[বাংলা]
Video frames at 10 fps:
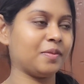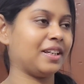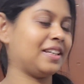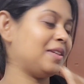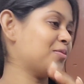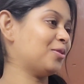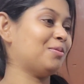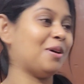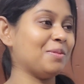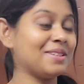মানে কি
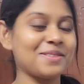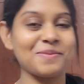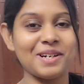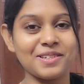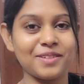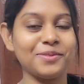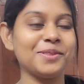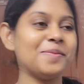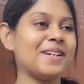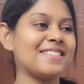বলবো আমি জাস্ট ভাষা
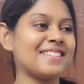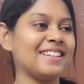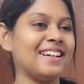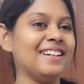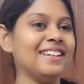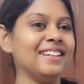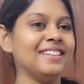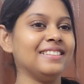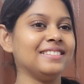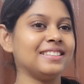বুঝে পাচ্ছি না
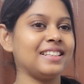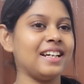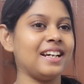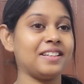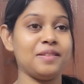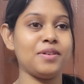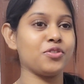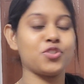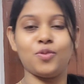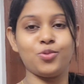যে একটা
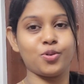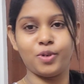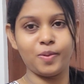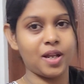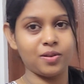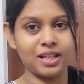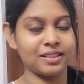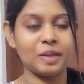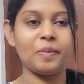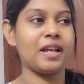মানুষ সব সময় ভালো
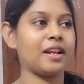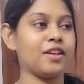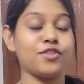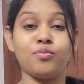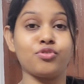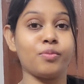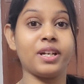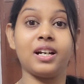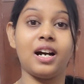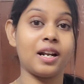থাকতে পারে না সব
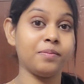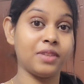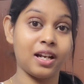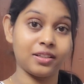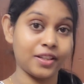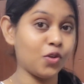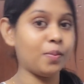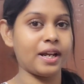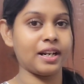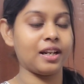সময় খারাপ থাকতেও
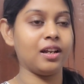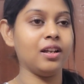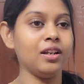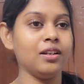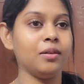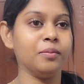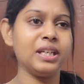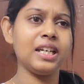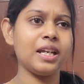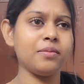পারে না
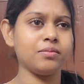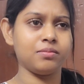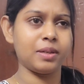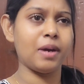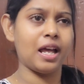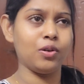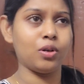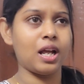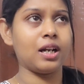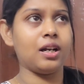মিলিয়ে মানে ভালো
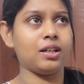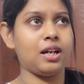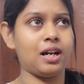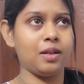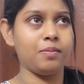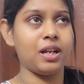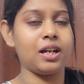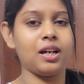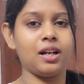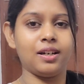লাগা খারাপ
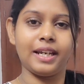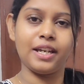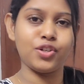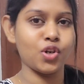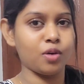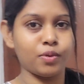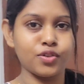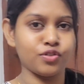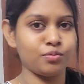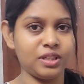লাগা এই সব
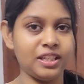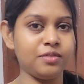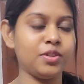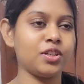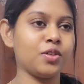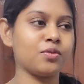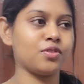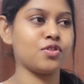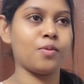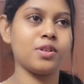কিছু মিলিয়ে মিশিয়ে
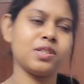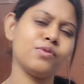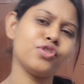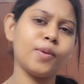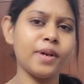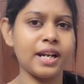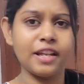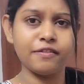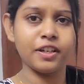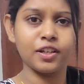হচ্ছে সবার যেমন সবার
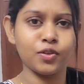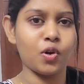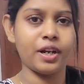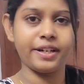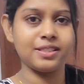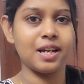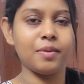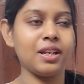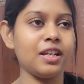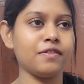লাইফে কিন্তু হয় এটা যে
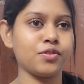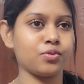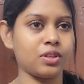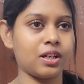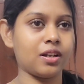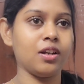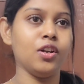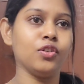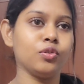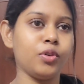আমার লাইফে শুধু তা না
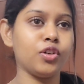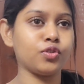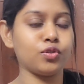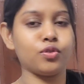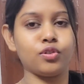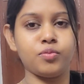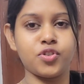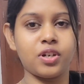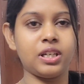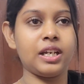তুমি হয়তো অন্য কোনো
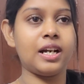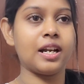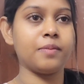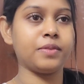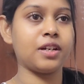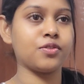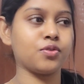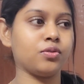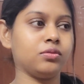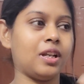বিষয় নিয়ে খারাপ
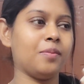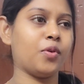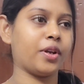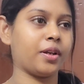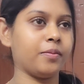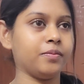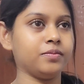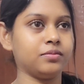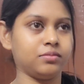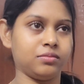থাকছো তারপরে
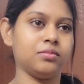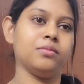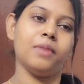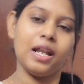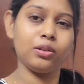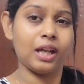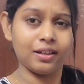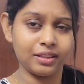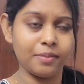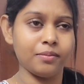ভালো
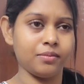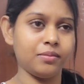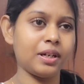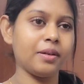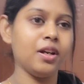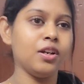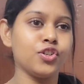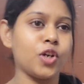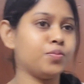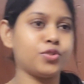থাকতে মানে
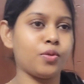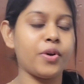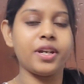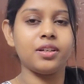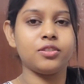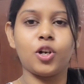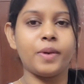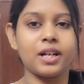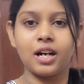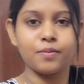সব সময়
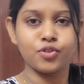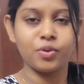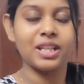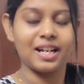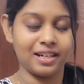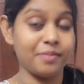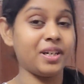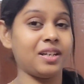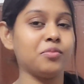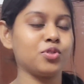সবার খারাপ সময় থাকে না
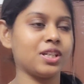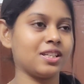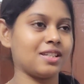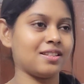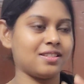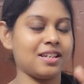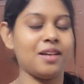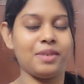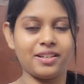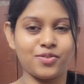আমি এটাই বোঝাতে চাচ্ছি
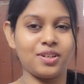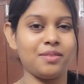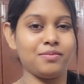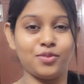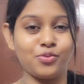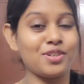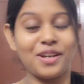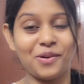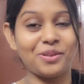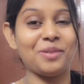আমি অ্যাকচুয়ালি
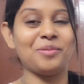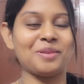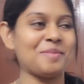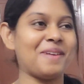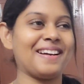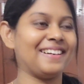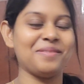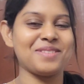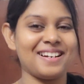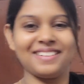গুছিয়ে কথা বলতে পারি না
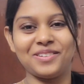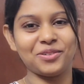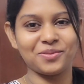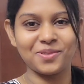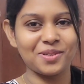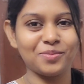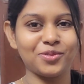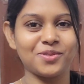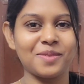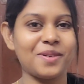আমি জানি না কতটুকু কি
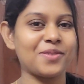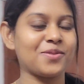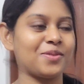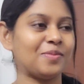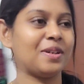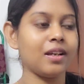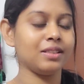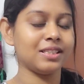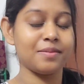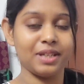বুঝতে পারছো তোমরা
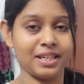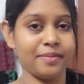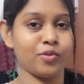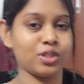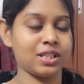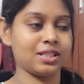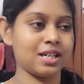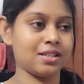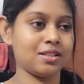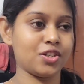জাস্ট আমি এটাই বোঝাতে
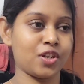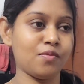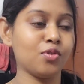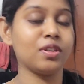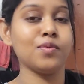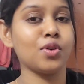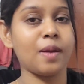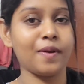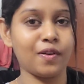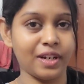চাইছি যে সেই মুহূর্তে মন
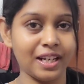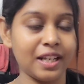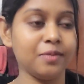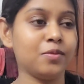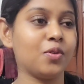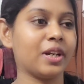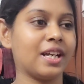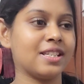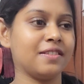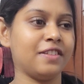আমাকে অনেক হেল্প করে
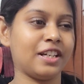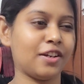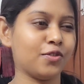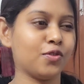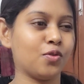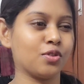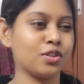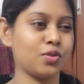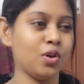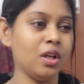গেছে ইনফ্যাক্ট এখনও
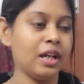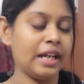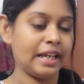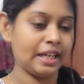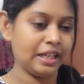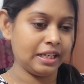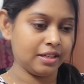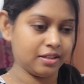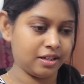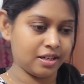করছে তো এই
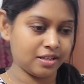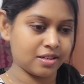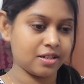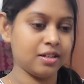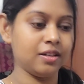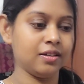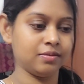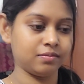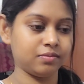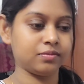লাস্ট
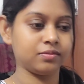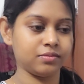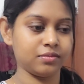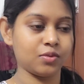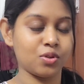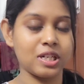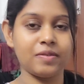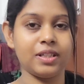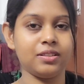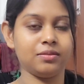ও
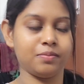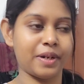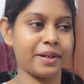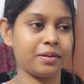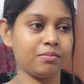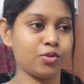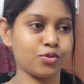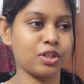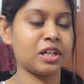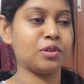যাওয়ার প্রায়
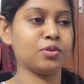বছরখানেক